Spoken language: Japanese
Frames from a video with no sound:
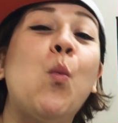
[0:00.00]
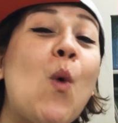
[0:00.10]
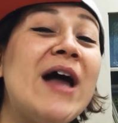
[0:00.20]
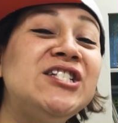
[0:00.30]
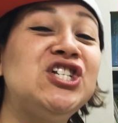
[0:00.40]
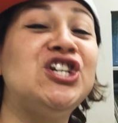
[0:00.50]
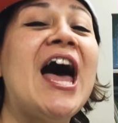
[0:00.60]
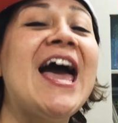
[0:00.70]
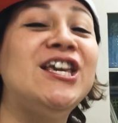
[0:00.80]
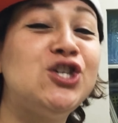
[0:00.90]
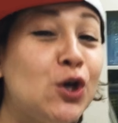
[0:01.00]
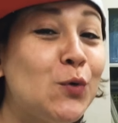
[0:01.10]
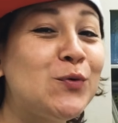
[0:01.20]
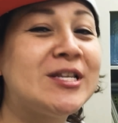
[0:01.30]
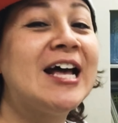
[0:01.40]
What should I
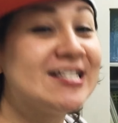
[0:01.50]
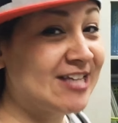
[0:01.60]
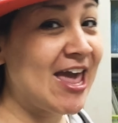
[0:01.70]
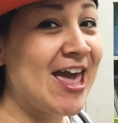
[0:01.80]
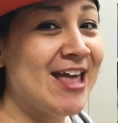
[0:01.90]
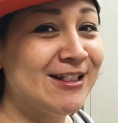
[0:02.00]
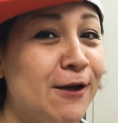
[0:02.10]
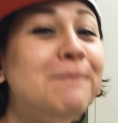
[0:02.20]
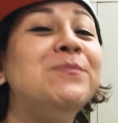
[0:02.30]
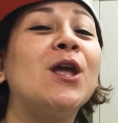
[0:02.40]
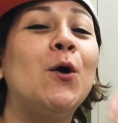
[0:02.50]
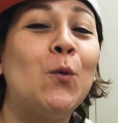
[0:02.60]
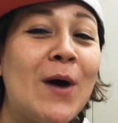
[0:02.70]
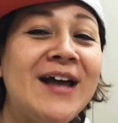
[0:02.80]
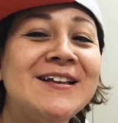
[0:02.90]
use? せーの。
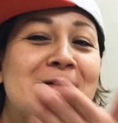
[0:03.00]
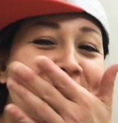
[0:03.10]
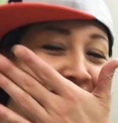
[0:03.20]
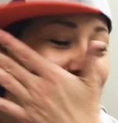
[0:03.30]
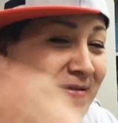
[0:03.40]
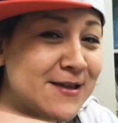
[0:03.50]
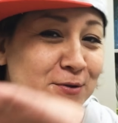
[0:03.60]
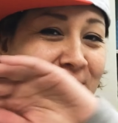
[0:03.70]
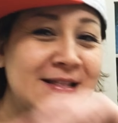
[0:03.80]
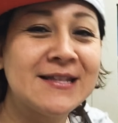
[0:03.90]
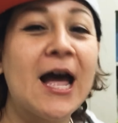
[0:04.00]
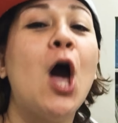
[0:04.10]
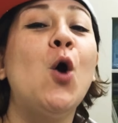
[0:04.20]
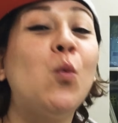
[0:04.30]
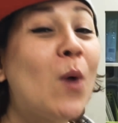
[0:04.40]
What? ちょっと待って言われてた。
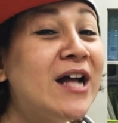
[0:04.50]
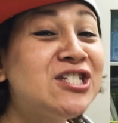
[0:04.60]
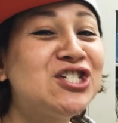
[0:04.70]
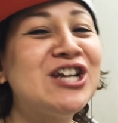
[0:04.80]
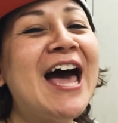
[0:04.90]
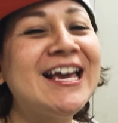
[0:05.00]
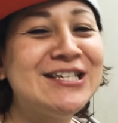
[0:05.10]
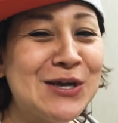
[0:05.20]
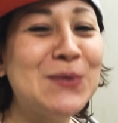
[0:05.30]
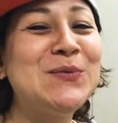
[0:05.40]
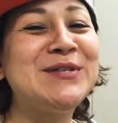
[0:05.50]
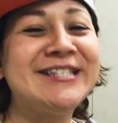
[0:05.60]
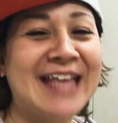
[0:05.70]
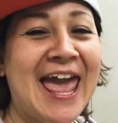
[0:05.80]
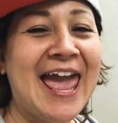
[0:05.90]
What should I use?
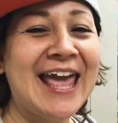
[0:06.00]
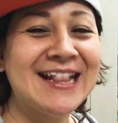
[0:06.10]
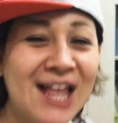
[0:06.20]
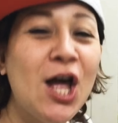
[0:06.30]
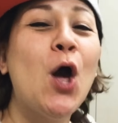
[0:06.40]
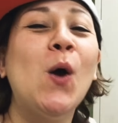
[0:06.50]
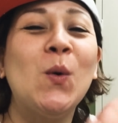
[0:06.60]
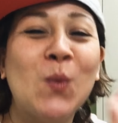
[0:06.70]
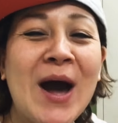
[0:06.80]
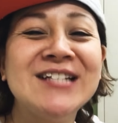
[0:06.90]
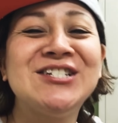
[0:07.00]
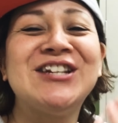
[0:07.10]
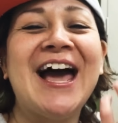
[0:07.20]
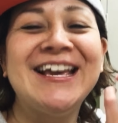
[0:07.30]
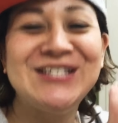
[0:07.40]
せーの。What should
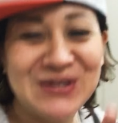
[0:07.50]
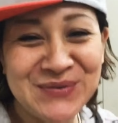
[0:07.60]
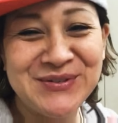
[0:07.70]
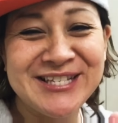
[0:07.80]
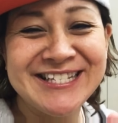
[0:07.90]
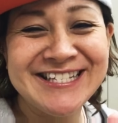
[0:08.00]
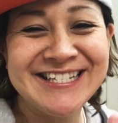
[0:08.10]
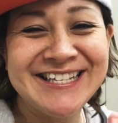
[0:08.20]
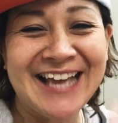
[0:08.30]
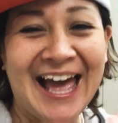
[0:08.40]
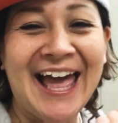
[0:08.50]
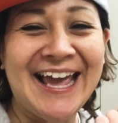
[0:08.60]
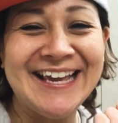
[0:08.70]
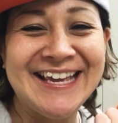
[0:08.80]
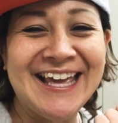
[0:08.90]
I use? は
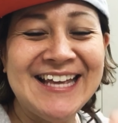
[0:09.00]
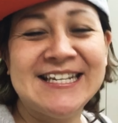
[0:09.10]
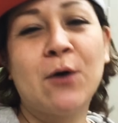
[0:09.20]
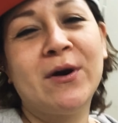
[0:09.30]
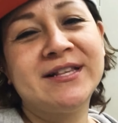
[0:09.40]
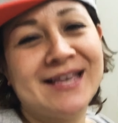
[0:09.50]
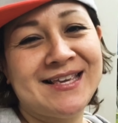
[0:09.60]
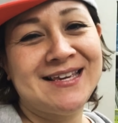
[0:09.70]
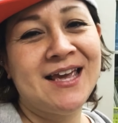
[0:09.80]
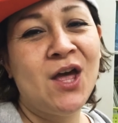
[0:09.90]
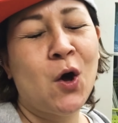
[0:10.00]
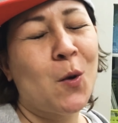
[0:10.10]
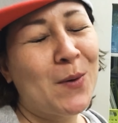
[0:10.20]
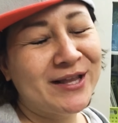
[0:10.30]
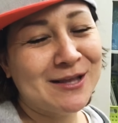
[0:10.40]
い。じゃあこれぜひ
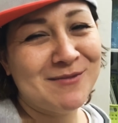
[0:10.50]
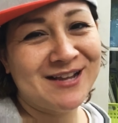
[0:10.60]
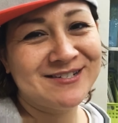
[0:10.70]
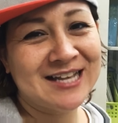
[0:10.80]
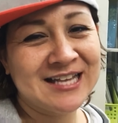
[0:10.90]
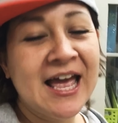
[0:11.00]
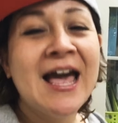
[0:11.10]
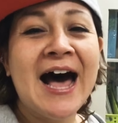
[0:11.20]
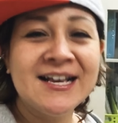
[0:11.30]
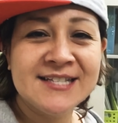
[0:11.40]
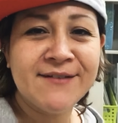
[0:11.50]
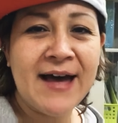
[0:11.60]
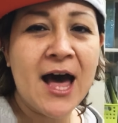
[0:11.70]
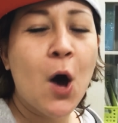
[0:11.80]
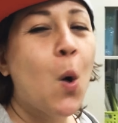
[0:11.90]
覚えてみてください。明日
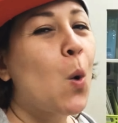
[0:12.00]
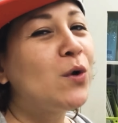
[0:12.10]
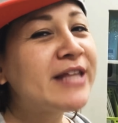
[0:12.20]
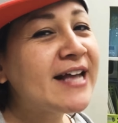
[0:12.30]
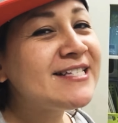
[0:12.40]
は同じよ